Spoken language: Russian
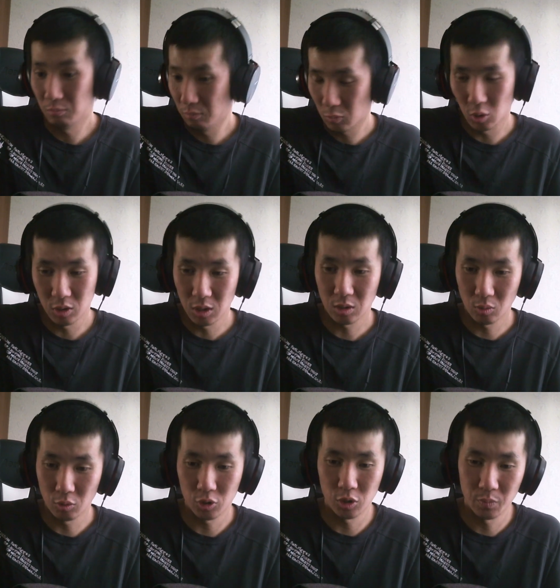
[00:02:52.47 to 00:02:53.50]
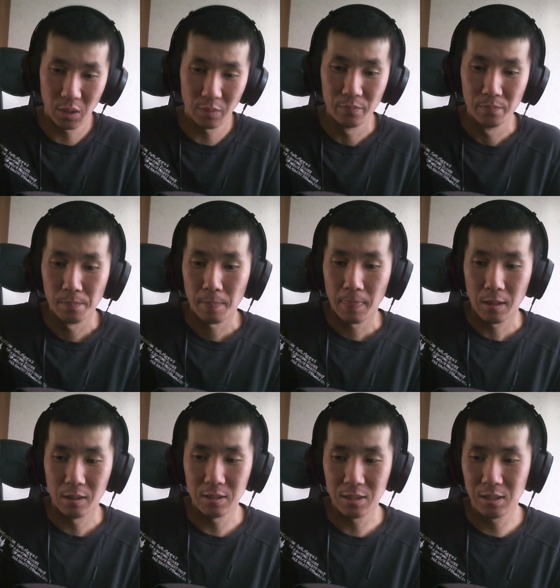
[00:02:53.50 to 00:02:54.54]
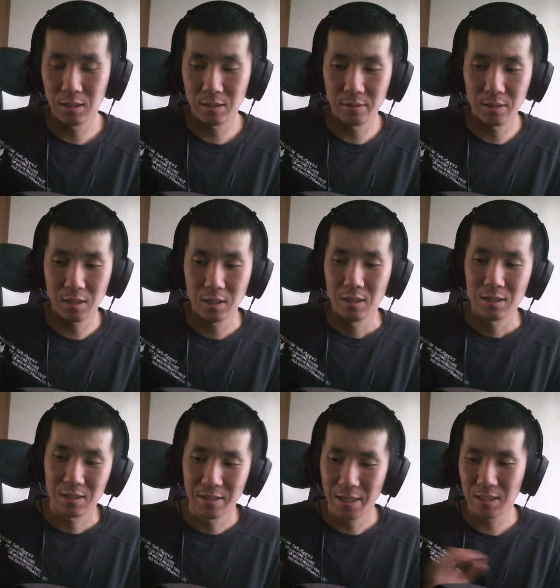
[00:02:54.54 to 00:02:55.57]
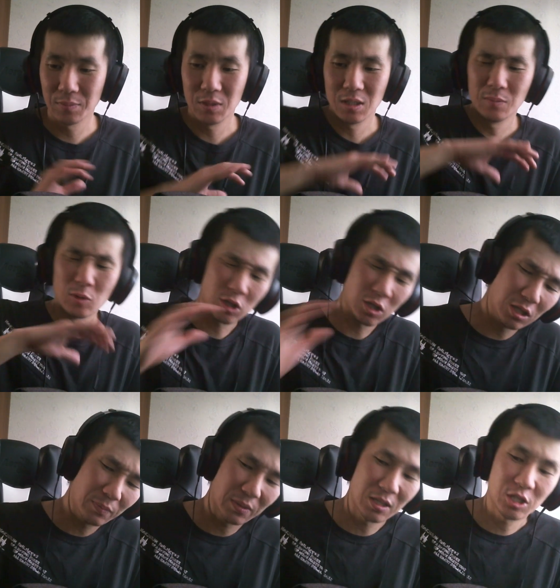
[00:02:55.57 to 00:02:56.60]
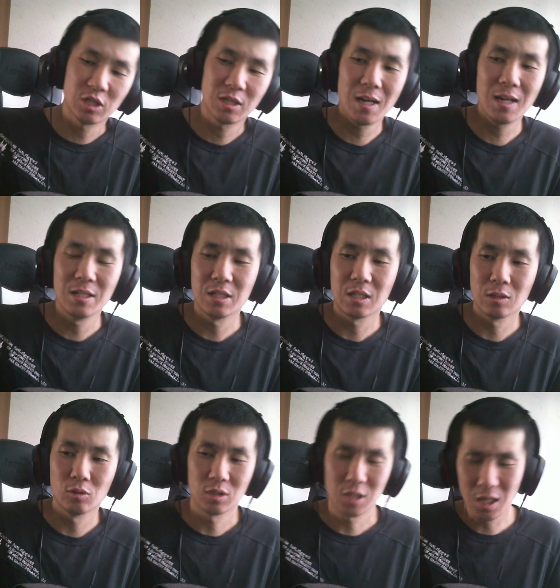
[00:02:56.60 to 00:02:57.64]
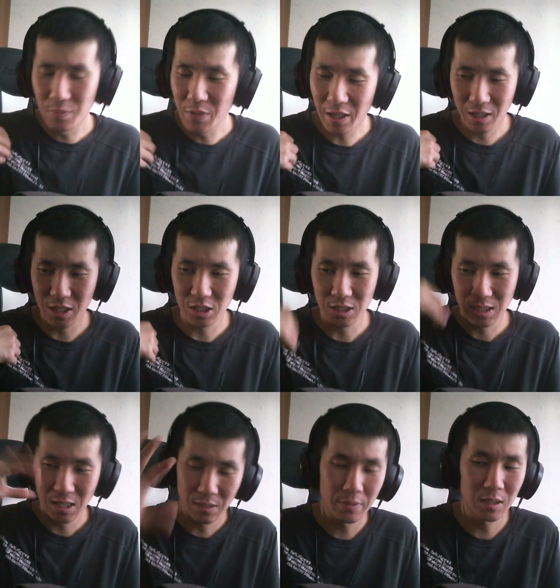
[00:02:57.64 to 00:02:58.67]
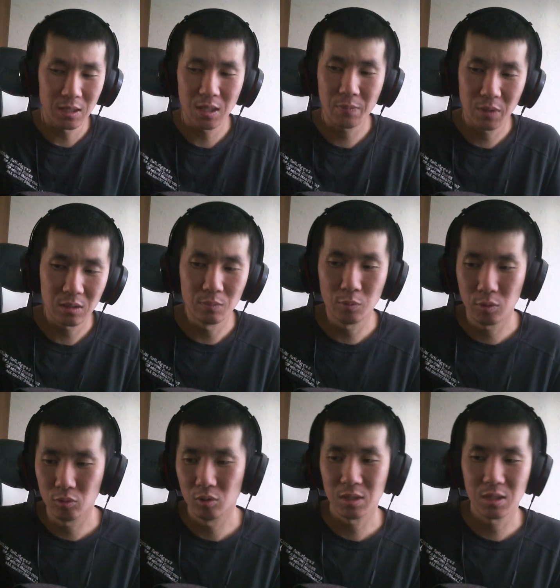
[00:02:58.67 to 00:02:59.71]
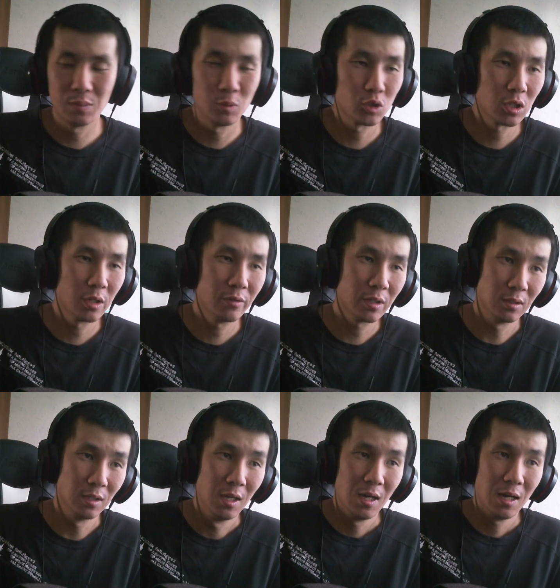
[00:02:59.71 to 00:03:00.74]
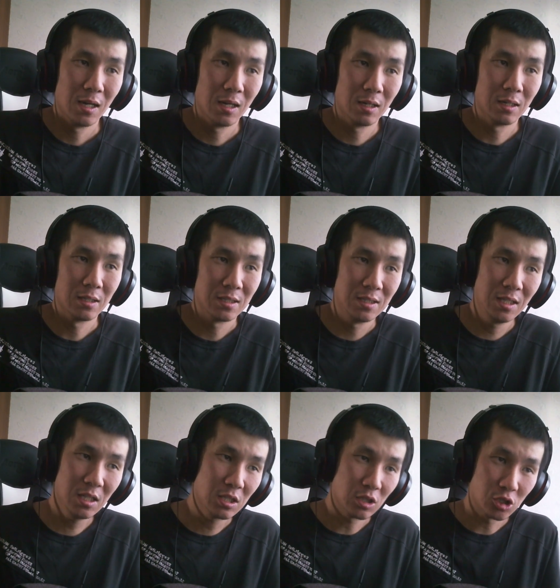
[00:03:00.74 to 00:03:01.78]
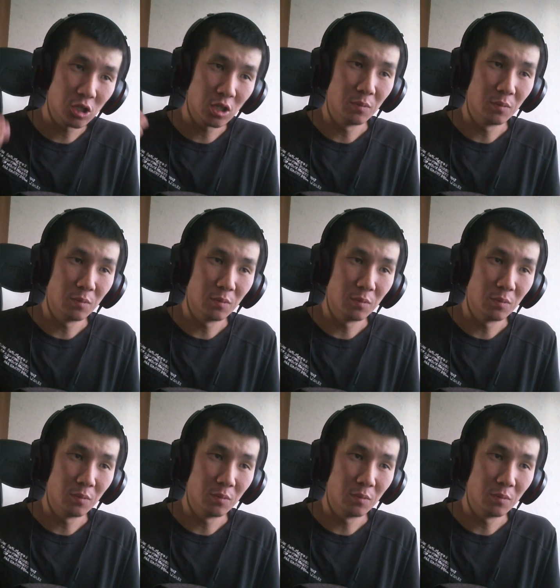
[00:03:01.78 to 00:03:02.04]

то есть это очень прям... А, естественно, с датами немножко не подрасчитали Никелодь, как мне кажется, опять, я по этому поводу на стриме уже говорил. А здесь же